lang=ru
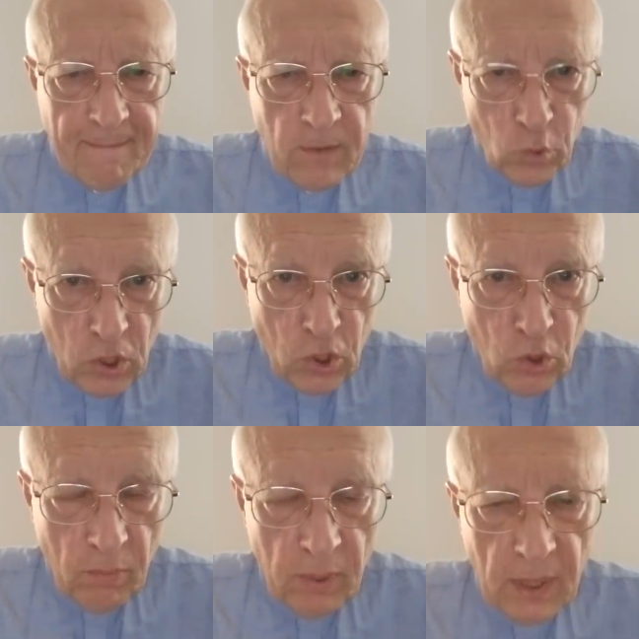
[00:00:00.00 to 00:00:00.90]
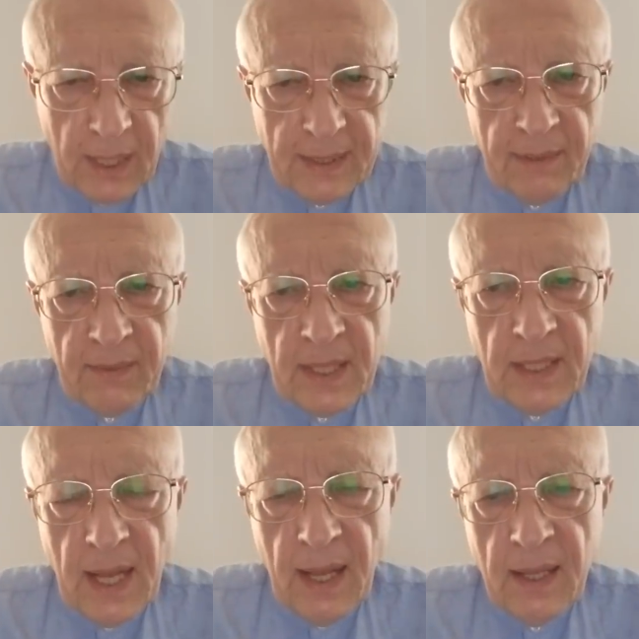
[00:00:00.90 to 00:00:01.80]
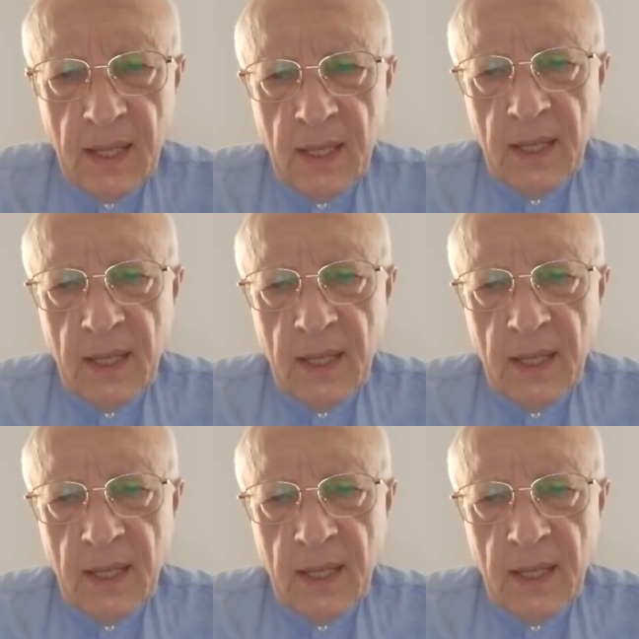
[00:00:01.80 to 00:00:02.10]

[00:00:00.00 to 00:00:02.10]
тоже еще была одна война,